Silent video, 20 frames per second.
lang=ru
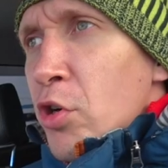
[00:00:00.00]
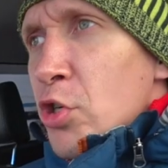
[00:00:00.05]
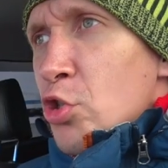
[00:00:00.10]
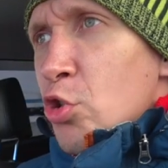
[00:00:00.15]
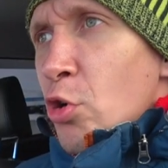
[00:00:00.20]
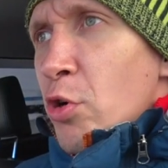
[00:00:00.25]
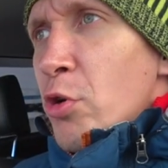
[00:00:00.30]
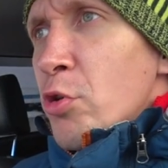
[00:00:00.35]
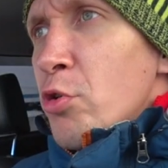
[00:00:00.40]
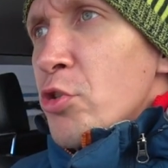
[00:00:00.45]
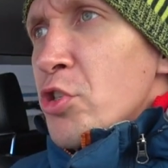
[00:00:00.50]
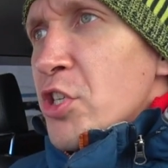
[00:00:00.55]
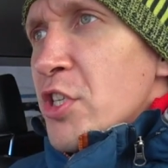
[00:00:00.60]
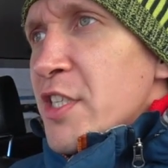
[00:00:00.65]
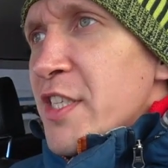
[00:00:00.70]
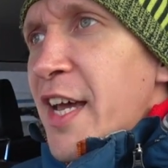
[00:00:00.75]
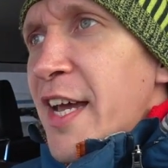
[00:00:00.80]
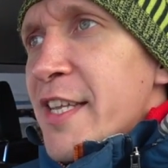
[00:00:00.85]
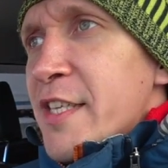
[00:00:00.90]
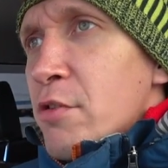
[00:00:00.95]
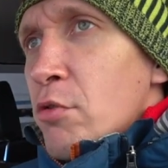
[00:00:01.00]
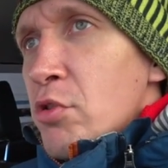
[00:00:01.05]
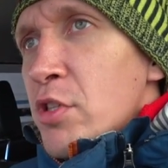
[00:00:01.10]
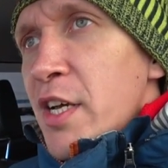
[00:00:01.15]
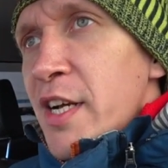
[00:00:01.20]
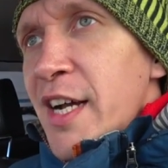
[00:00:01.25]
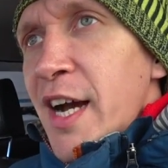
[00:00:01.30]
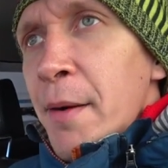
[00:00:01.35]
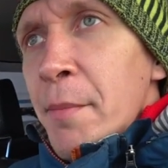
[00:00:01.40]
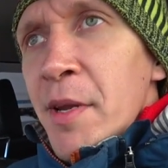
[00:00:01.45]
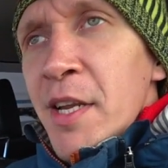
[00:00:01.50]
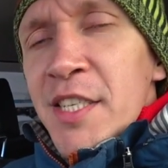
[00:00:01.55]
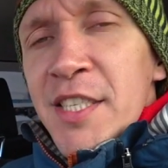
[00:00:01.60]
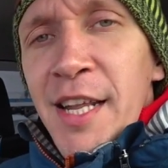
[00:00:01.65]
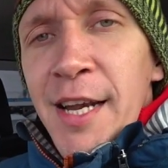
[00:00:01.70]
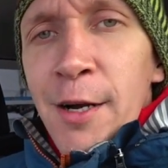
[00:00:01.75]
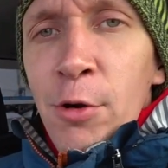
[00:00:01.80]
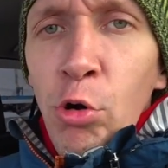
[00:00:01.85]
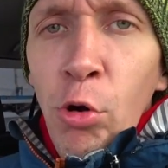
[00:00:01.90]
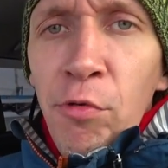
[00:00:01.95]
что глючный, знаете, вот на камере
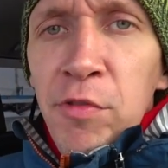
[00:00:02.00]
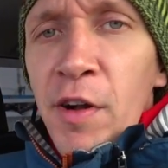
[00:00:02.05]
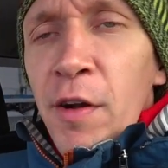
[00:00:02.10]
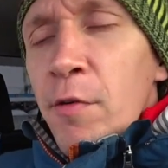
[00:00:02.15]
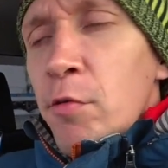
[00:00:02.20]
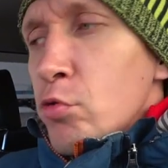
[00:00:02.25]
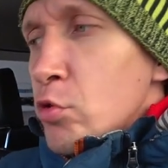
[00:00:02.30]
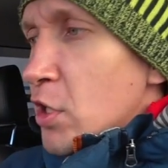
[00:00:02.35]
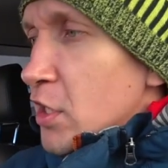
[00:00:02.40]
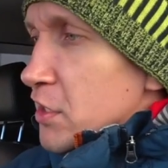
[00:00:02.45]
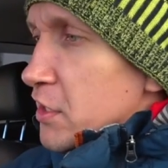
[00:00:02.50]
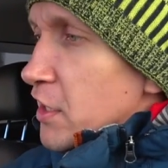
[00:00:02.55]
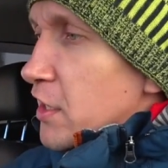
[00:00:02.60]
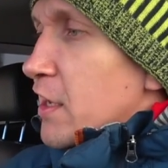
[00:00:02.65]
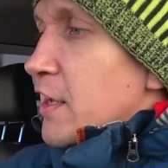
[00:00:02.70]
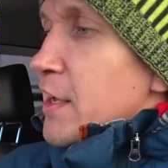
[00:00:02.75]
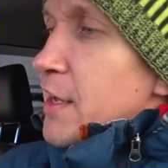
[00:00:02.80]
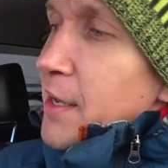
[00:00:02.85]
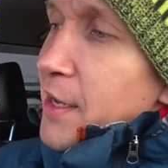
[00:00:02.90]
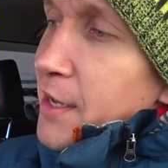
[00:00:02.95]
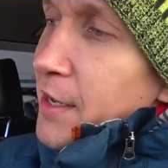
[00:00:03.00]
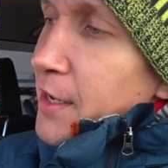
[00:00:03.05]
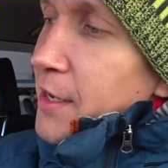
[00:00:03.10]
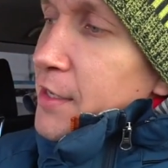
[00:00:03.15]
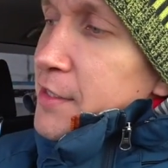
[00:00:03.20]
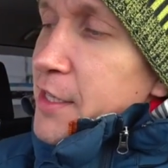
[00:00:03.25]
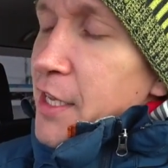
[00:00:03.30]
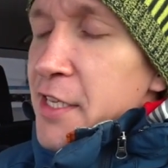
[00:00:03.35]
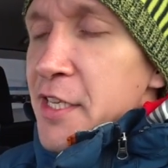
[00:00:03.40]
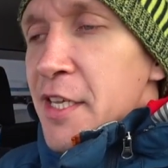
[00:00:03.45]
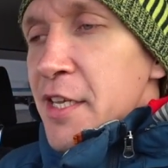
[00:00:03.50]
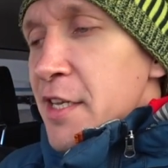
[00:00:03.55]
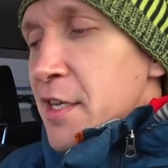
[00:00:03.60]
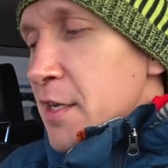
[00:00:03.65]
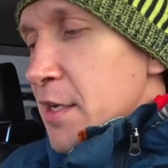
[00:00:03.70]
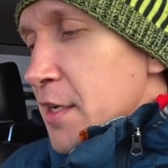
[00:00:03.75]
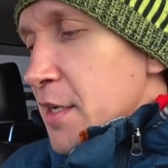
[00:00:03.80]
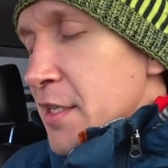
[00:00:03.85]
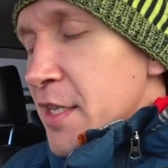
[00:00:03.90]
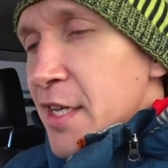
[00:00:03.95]
сороковках вот эти
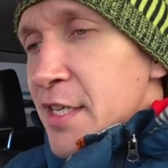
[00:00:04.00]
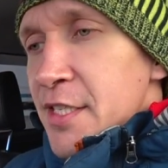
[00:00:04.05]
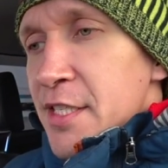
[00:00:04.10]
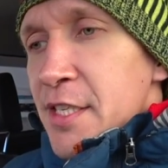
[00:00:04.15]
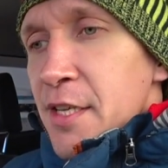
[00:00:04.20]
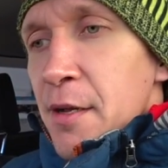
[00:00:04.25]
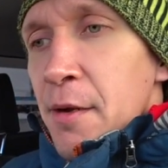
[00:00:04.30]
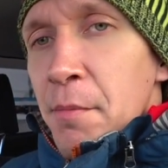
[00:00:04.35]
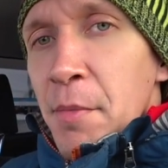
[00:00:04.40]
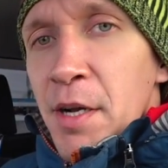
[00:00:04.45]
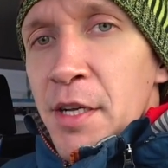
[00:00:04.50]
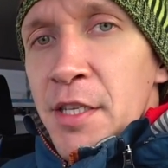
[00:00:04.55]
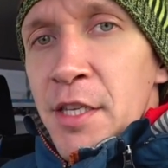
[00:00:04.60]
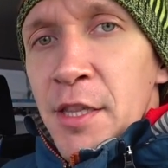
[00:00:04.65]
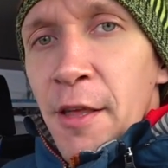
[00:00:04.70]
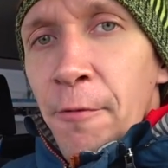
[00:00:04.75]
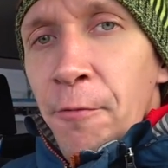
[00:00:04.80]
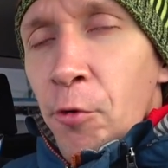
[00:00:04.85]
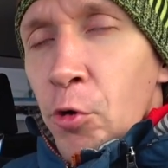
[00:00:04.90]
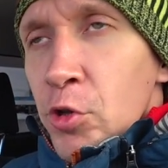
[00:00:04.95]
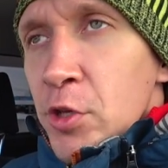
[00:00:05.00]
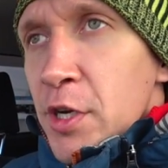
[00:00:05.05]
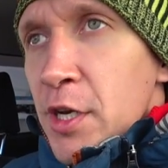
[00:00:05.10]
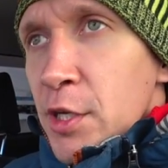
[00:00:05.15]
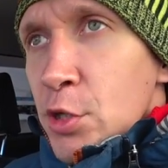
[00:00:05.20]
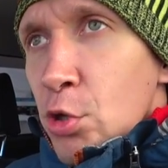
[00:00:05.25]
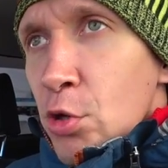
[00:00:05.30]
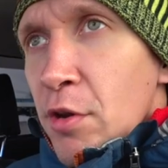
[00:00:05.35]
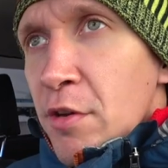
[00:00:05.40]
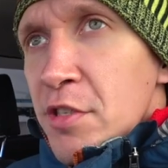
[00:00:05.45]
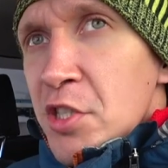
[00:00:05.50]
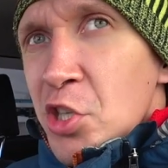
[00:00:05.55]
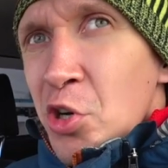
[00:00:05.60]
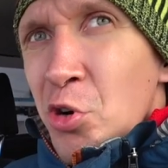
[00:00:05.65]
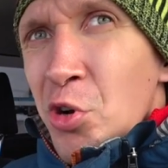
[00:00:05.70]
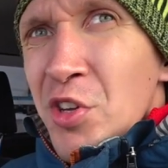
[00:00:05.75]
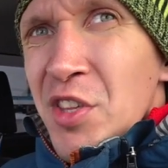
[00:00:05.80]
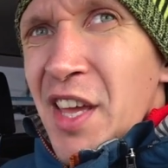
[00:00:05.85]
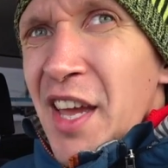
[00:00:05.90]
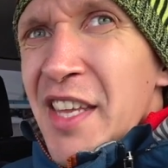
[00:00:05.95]
такие есть магнитофоны, которые
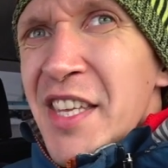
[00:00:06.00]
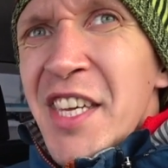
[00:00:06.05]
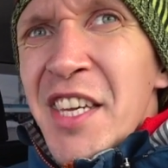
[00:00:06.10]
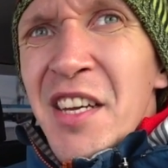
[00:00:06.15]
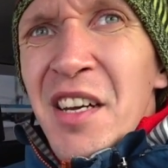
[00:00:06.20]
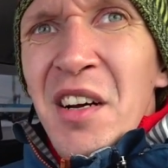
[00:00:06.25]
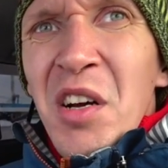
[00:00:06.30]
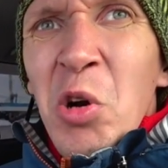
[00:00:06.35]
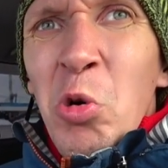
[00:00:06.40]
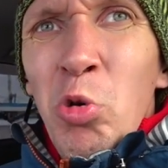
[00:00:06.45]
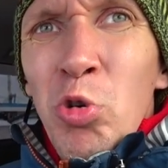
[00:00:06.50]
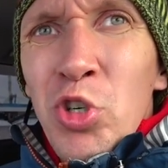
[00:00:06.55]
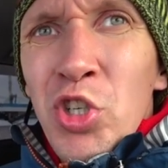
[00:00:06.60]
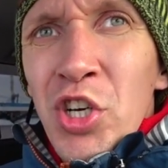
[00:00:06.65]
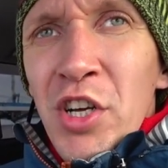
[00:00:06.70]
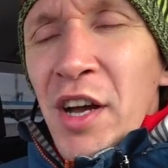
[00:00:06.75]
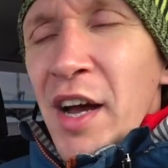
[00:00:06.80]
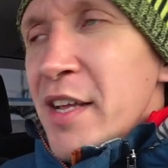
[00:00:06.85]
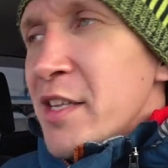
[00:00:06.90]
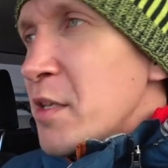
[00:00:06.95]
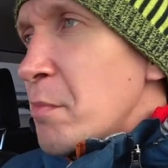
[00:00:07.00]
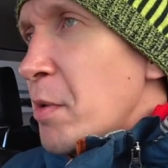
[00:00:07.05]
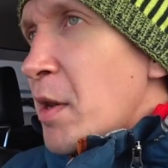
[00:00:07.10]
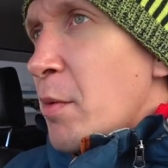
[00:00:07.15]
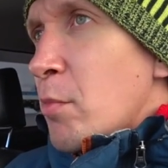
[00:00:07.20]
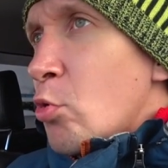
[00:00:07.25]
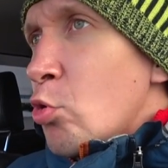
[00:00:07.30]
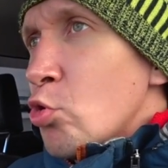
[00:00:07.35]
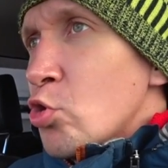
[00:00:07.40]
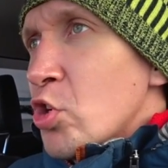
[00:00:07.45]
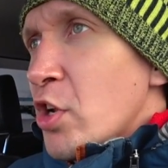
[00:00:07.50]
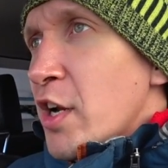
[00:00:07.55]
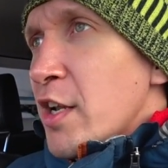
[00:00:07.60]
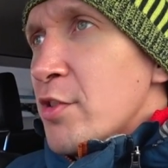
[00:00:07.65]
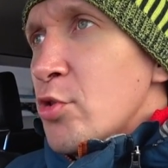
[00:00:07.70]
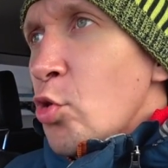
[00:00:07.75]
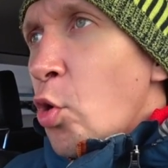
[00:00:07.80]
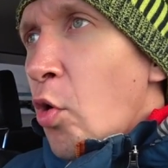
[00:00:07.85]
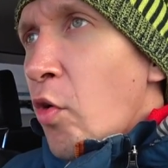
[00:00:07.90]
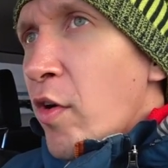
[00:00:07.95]
встроены, они хуже, они прям хуже
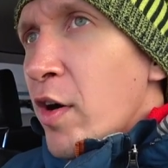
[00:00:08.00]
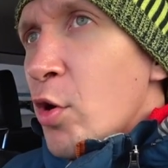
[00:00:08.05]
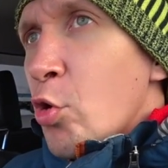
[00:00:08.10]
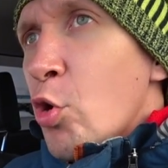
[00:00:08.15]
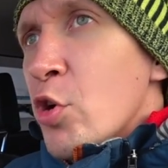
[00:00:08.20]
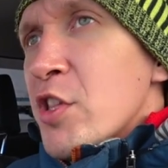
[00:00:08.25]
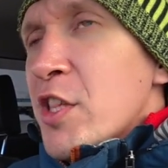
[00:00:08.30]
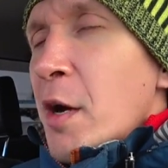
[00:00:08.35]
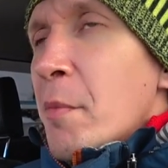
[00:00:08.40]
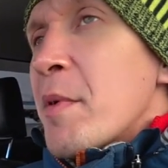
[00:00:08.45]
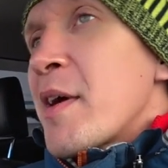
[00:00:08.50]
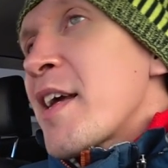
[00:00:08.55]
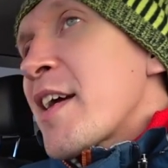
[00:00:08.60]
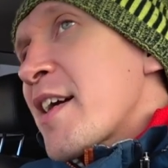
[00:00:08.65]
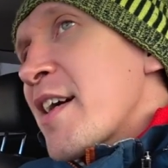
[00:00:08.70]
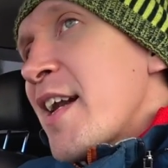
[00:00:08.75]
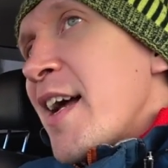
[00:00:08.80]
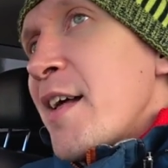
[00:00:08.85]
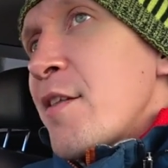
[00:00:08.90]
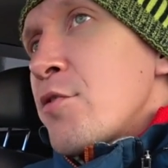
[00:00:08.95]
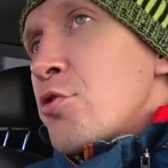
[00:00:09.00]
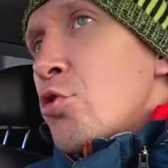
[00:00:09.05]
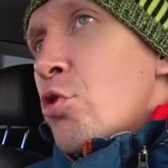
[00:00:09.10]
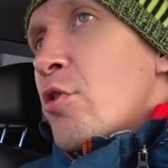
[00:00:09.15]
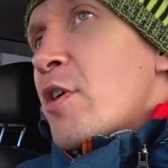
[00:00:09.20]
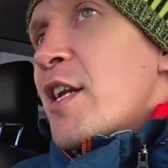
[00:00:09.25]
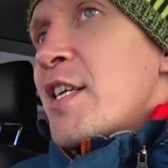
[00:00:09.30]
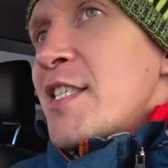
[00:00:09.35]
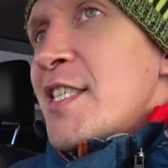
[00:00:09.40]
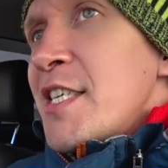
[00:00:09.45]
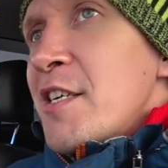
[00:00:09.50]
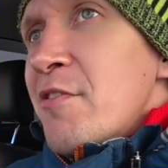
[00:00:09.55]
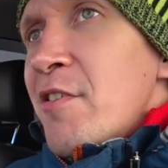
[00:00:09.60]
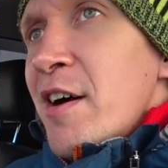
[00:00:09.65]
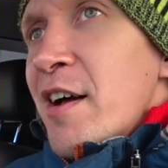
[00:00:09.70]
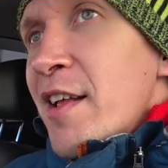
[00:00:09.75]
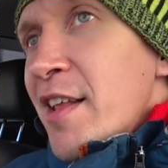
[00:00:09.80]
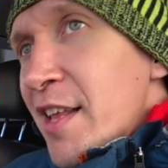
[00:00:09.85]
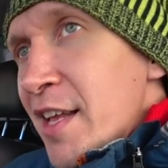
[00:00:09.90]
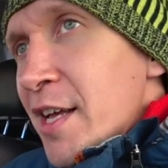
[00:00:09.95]
родного, хоть там и экран, все
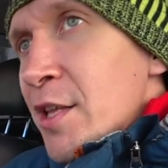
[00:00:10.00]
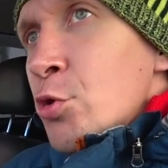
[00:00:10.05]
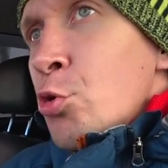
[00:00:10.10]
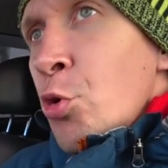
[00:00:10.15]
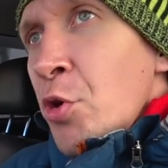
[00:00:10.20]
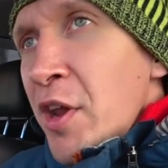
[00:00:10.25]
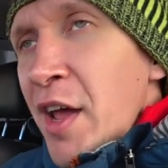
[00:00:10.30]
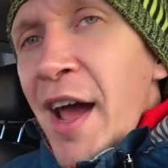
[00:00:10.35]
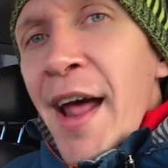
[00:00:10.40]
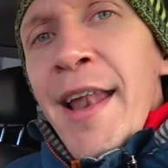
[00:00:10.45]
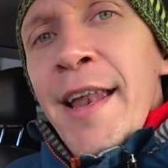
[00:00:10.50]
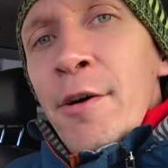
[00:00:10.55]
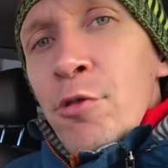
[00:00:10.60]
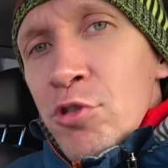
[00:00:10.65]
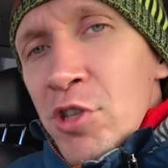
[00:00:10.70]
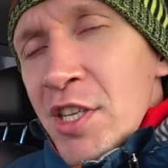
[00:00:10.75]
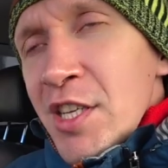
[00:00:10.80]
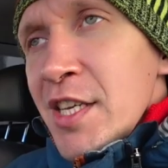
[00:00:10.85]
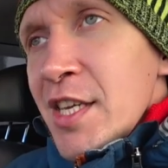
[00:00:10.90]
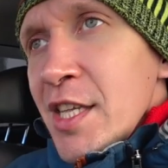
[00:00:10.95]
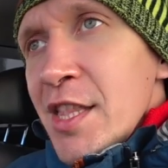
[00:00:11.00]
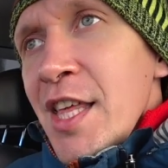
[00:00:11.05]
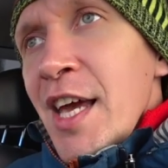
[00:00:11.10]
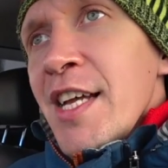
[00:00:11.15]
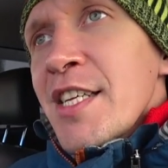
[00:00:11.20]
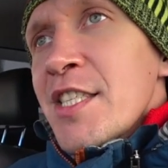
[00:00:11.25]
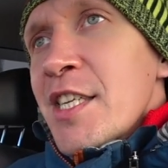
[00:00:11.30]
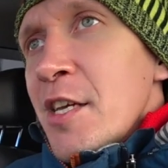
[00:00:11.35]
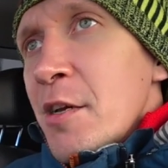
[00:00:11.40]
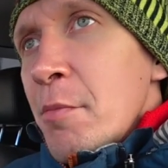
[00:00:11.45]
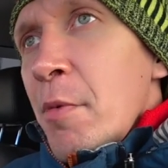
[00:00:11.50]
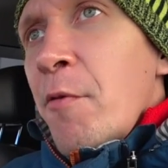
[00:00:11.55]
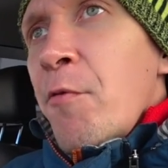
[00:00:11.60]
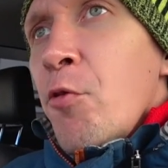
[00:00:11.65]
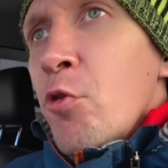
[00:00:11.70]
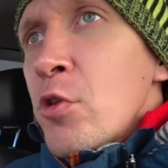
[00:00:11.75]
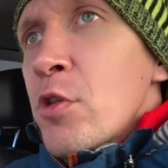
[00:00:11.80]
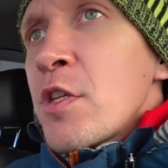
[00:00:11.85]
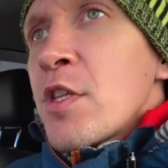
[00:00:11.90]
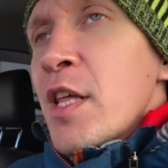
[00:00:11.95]
красиво, но реально вот эти китайские
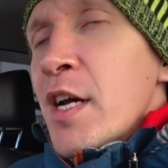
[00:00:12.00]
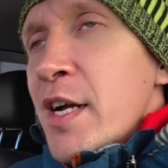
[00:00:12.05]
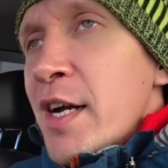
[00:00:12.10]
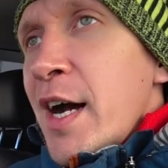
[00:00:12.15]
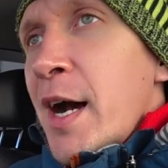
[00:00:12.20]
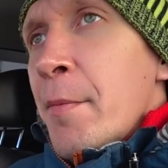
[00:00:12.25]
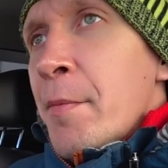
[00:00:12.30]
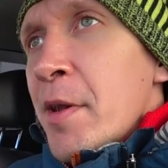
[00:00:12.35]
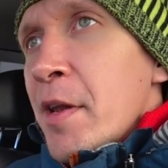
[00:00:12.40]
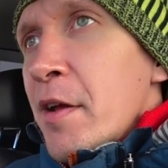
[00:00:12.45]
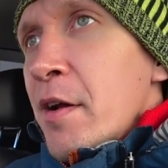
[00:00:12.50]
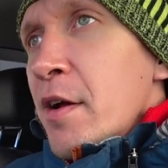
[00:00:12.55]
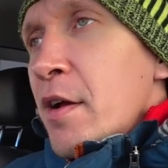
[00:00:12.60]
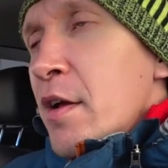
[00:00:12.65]
мафоны на камере,